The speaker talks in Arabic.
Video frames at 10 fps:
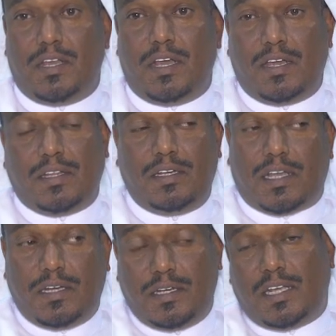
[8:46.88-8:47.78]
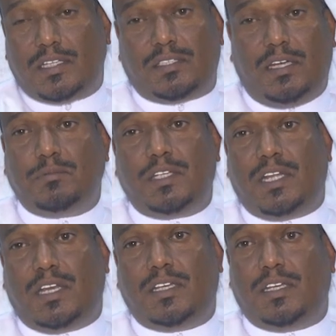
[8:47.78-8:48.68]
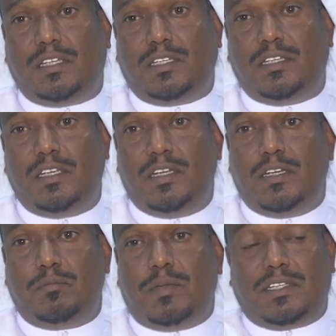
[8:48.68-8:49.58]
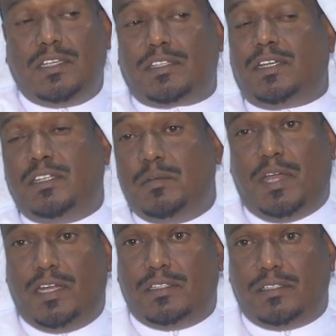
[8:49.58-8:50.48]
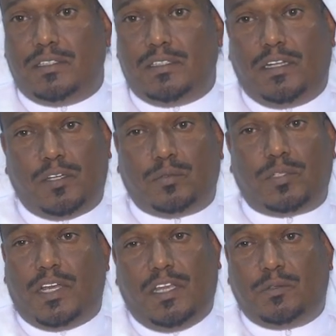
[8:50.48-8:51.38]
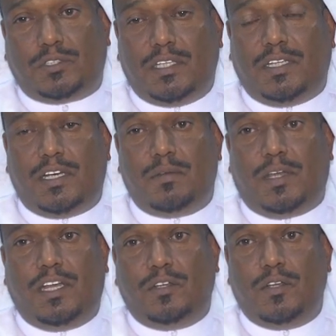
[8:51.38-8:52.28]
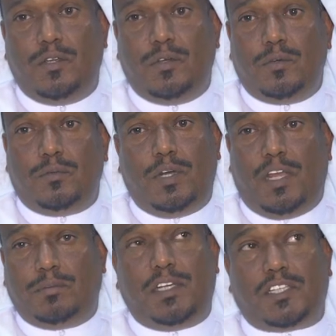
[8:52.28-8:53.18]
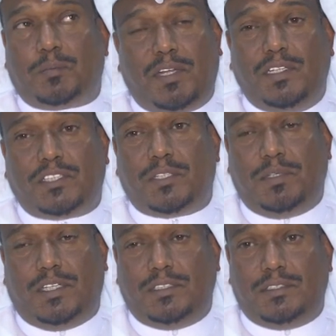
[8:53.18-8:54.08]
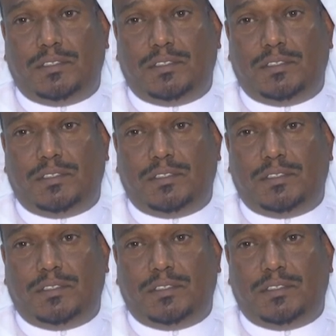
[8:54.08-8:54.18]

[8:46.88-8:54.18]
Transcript: هذا اللي خلى الناس الحمد لله آه، ما تنقطع عن المحل على طول رايحة وجاية على المحل والحمد لله أصبح لي اسم يعني